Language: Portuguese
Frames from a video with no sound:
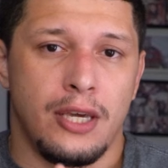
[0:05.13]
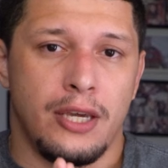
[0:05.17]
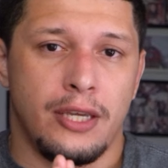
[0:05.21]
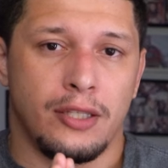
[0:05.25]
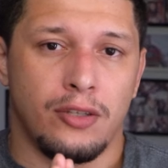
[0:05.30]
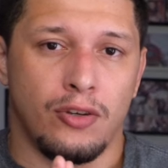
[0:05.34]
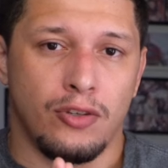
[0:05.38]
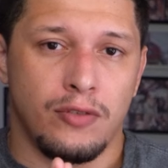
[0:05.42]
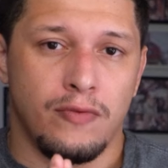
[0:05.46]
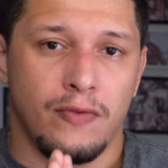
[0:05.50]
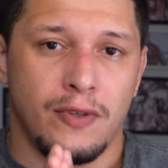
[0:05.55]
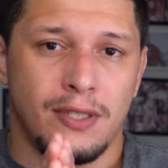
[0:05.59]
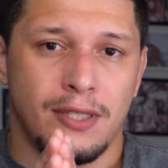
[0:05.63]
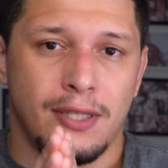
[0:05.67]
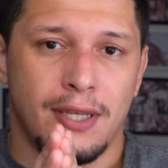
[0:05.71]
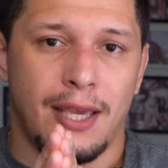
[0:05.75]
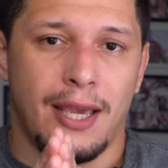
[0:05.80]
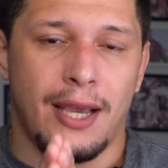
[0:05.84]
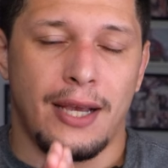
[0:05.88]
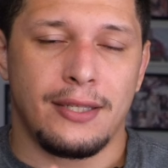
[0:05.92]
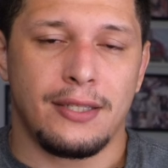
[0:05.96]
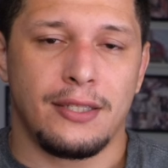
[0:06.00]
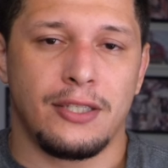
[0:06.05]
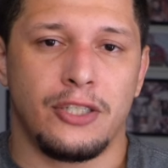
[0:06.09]
Então, se você
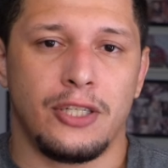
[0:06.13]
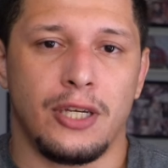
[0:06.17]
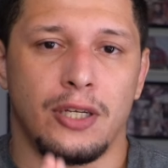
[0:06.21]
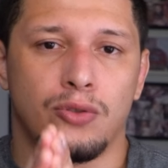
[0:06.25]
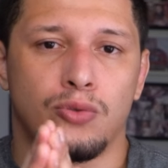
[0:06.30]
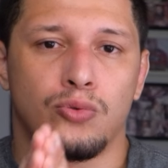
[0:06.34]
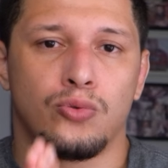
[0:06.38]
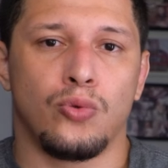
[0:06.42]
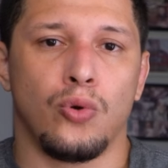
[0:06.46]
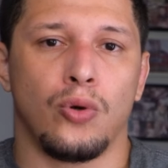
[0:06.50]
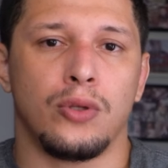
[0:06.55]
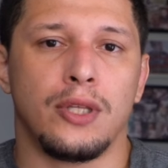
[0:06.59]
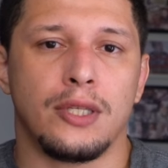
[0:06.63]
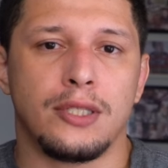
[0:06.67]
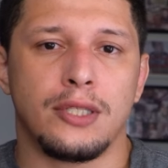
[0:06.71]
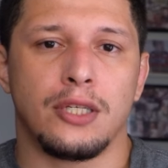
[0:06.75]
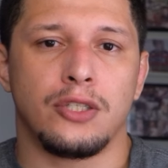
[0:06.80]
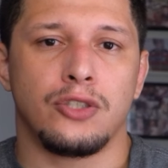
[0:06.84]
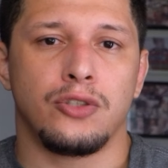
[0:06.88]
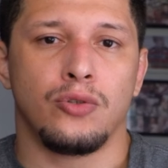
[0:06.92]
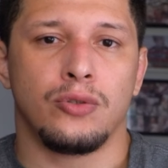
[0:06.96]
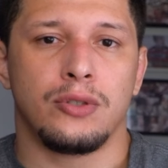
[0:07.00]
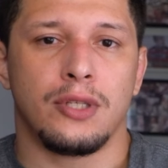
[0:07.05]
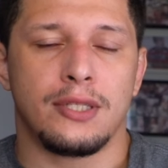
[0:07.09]
quer assistir a todas
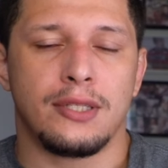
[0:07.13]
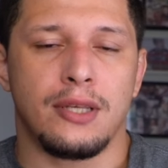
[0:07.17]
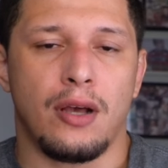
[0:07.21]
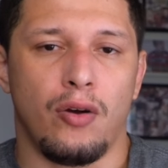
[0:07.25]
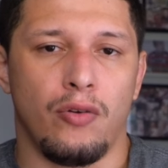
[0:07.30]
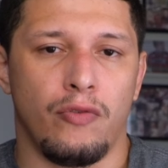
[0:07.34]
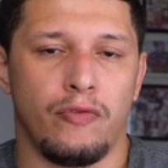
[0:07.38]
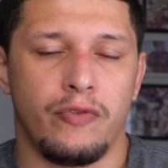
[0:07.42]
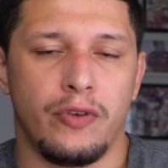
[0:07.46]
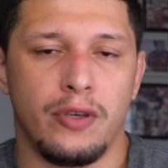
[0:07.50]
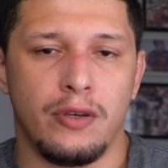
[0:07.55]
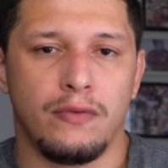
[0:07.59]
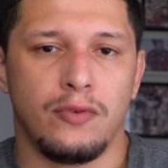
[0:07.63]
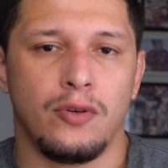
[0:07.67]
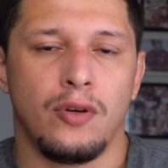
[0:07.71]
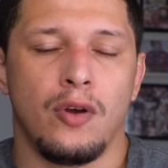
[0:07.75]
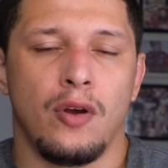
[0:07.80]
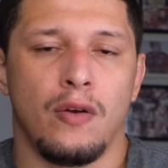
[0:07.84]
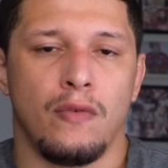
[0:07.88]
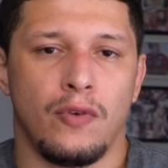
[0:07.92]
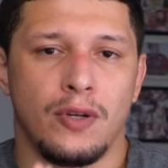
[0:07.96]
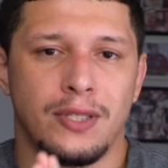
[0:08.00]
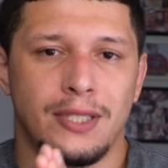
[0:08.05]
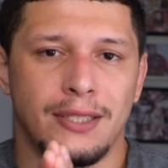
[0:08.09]
as lutas ao vivo,
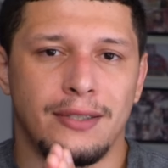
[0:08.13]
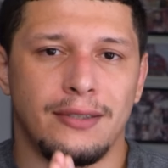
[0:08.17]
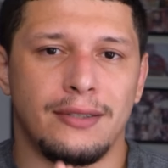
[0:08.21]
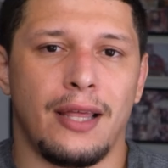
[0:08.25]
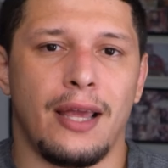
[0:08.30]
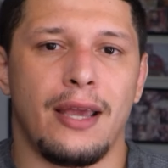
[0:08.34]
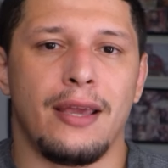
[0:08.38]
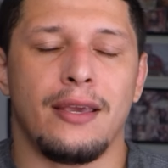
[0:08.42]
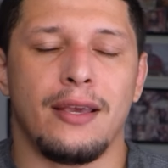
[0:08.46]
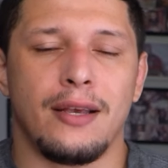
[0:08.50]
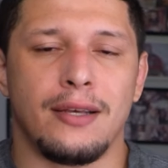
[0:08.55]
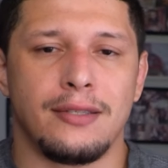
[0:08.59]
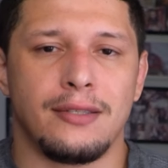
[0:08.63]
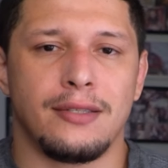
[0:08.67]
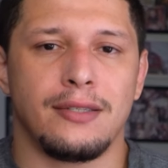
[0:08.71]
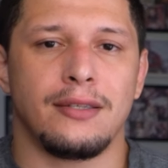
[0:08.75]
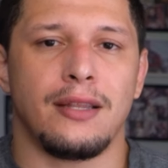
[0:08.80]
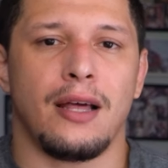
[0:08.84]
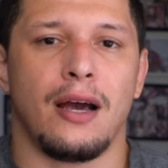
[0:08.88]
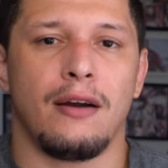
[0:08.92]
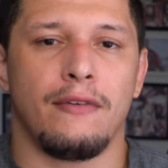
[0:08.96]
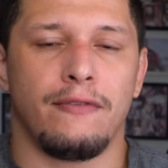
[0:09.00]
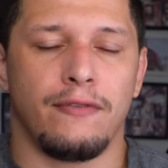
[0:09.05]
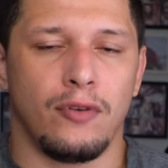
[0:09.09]
você tem que
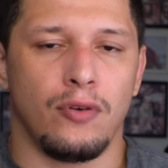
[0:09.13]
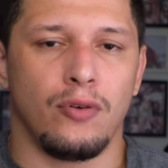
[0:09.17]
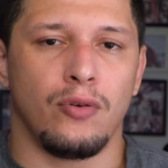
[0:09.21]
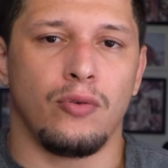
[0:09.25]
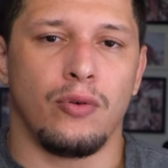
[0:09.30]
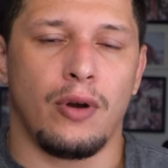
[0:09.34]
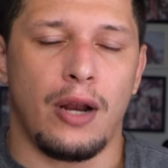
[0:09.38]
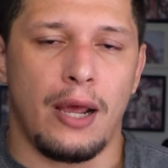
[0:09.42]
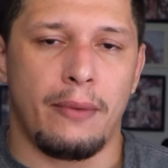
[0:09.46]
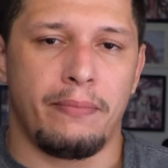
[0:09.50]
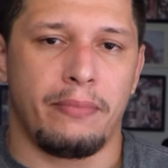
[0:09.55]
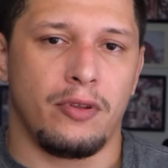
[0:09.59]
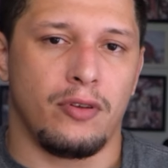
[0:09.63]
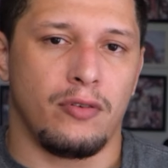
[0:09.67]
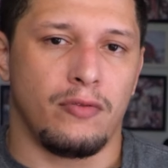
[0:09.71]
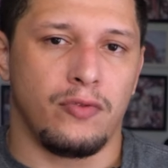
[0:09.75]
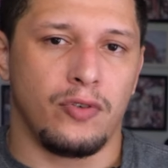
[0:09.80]
assinar a Flow Grappling.